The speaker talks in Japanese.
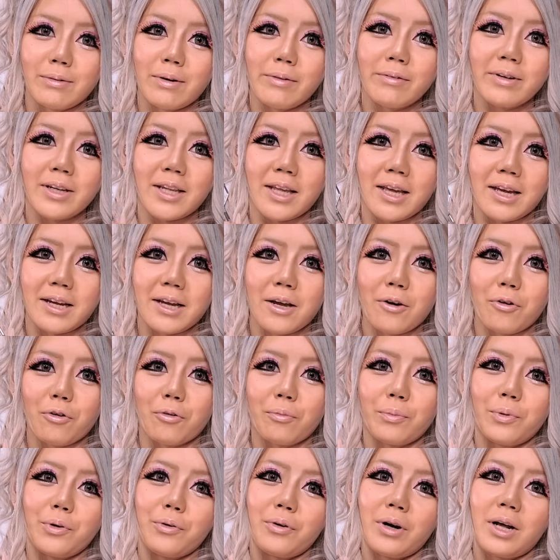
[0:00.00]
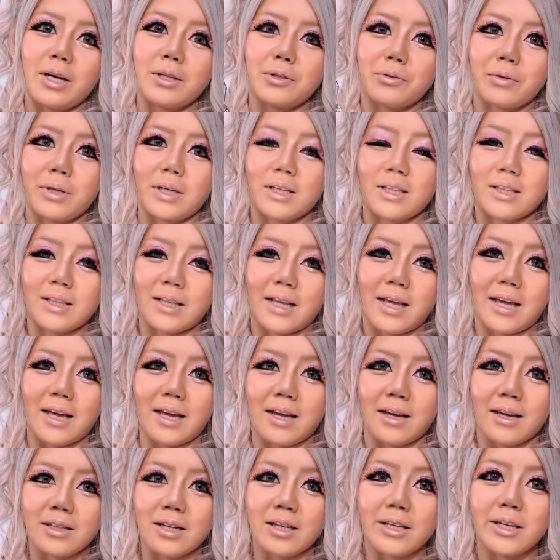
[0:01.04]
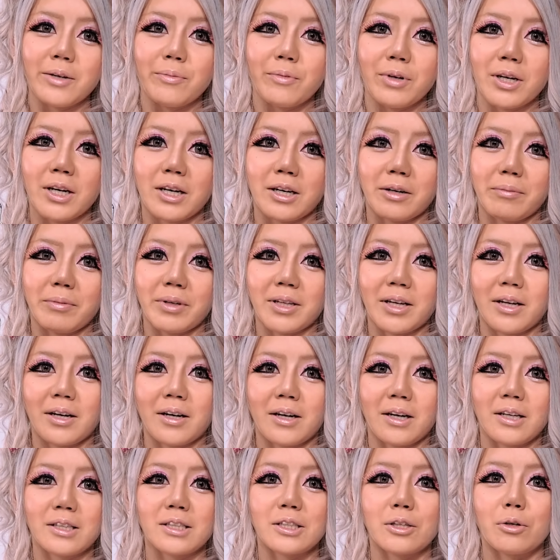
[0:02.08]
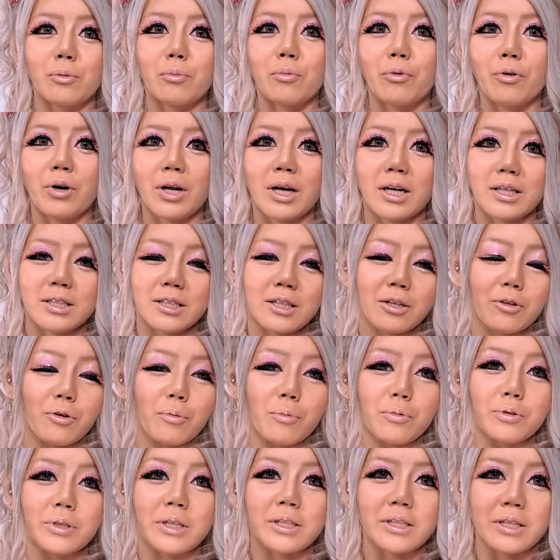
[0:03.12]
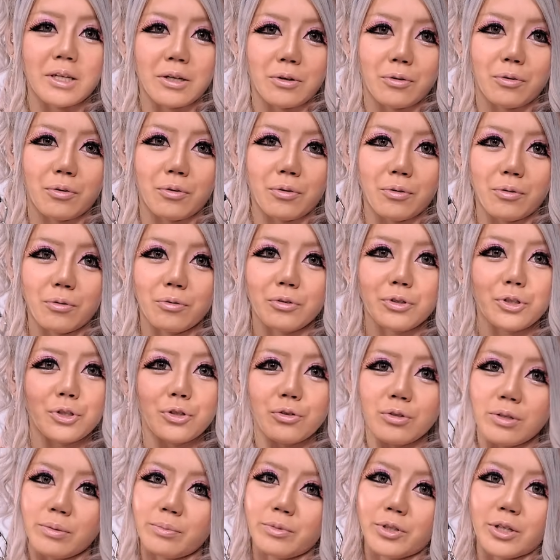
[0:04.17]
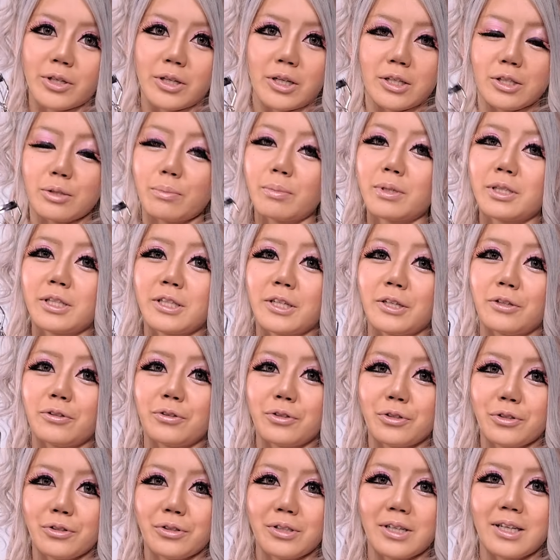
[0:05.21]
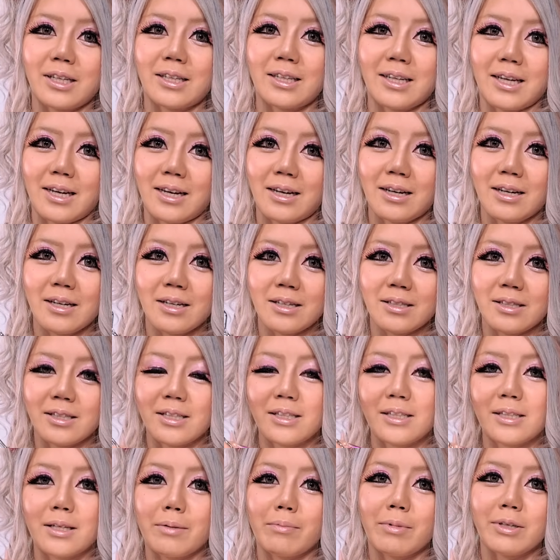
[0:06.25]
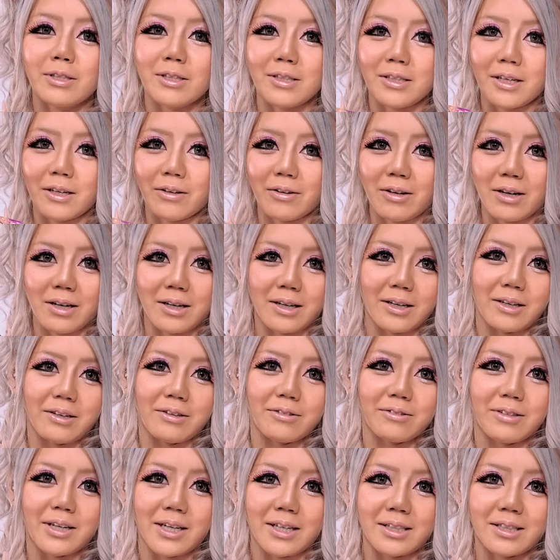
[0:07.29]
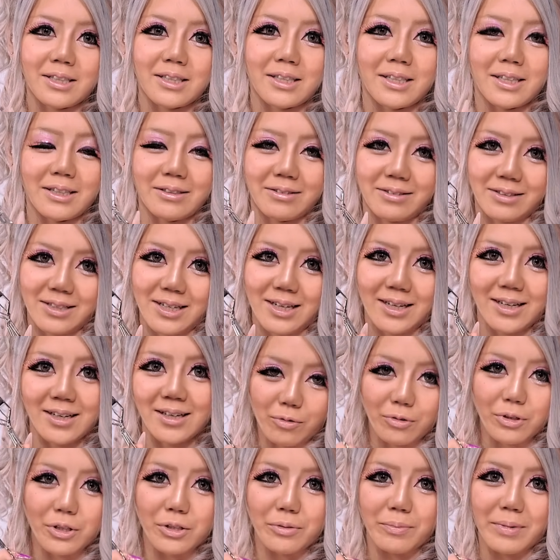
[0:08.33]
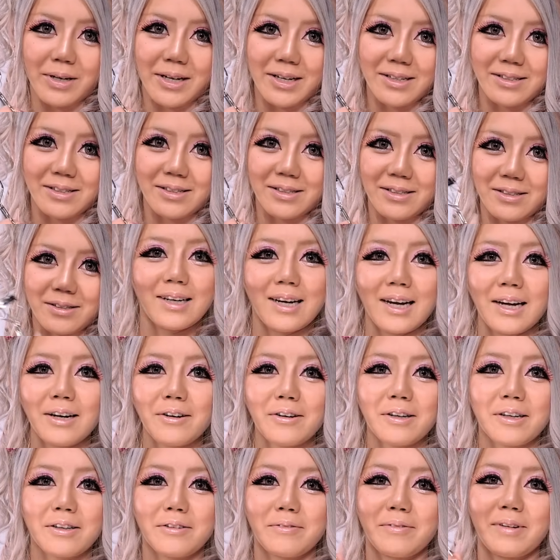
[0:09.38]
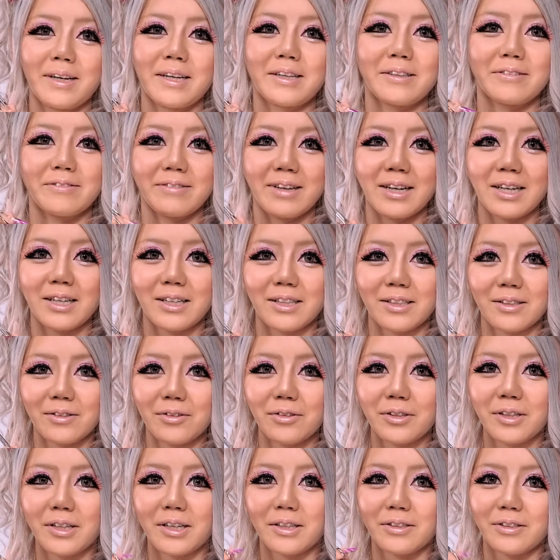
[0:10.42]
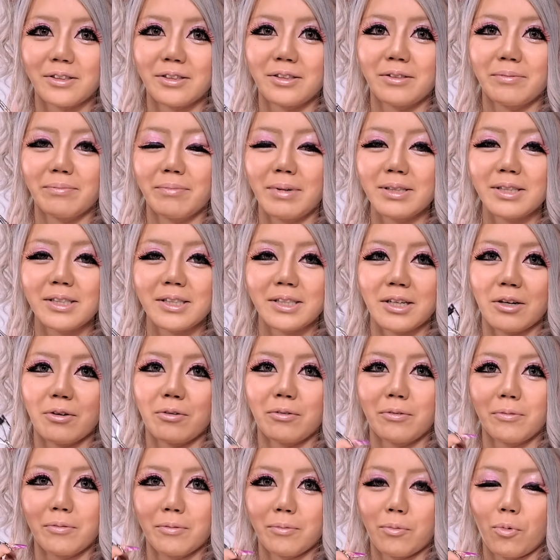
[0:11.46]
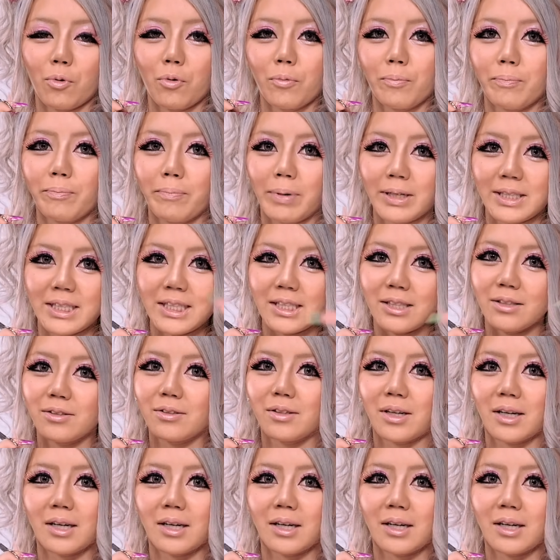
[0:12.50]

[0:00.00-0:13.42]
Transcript: 今まで結構ビューラーとかって何でもいいかなみたいな感じで思われがちだと思うんですけど、このシュウ上村のやつめっちゃ優秀なんで、全然まつげの上がり具合が違うんでおすすめです。はるかのメイクはとにかくまつげをもうパチッ